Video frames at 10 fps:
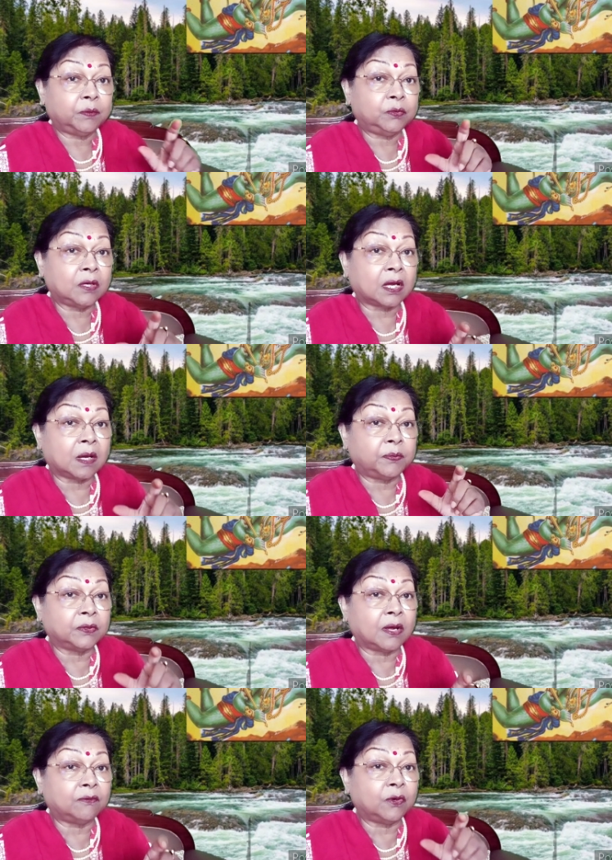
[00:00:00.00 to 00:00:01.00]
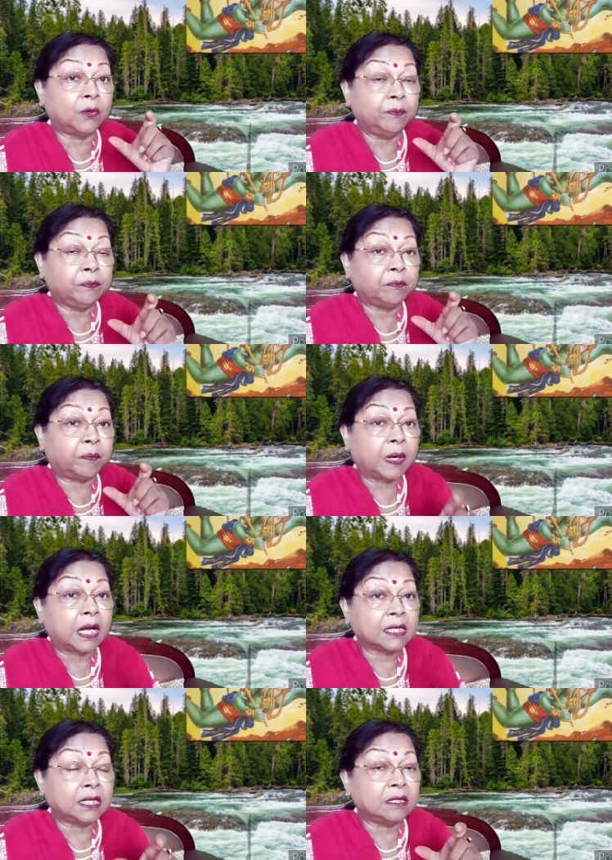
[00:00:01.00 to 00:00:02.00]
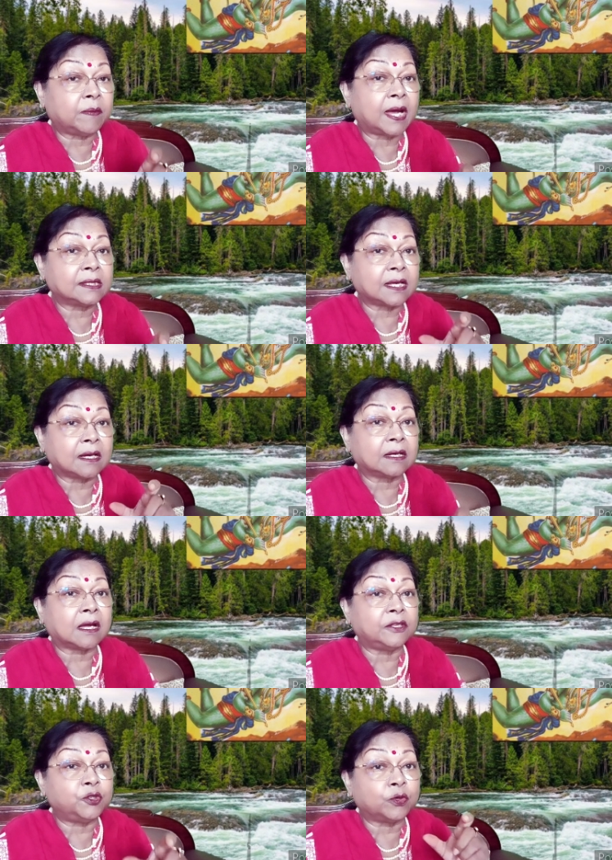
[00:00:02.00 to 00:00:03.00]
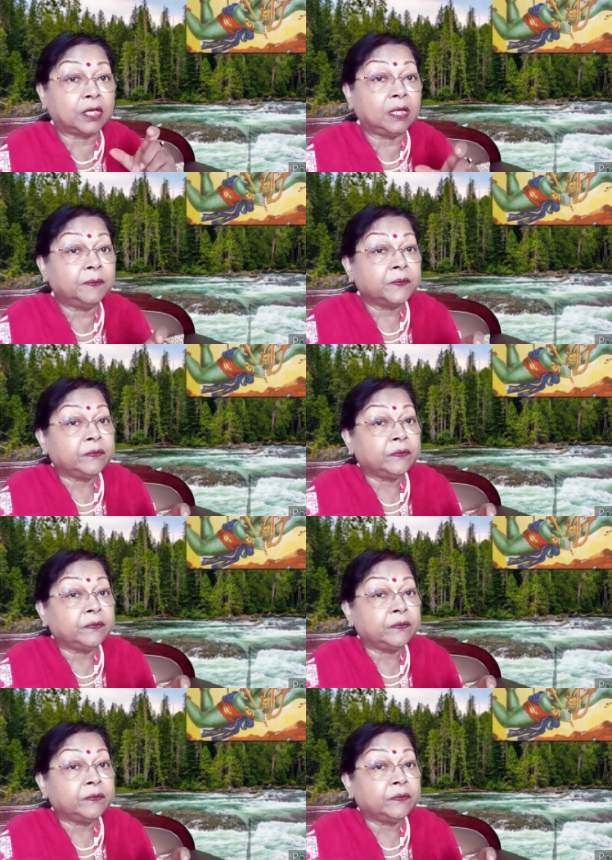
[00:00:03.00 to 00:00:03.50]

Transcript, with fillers: पूरा का पूरा वो पाठ हिंद महासागर का जो कि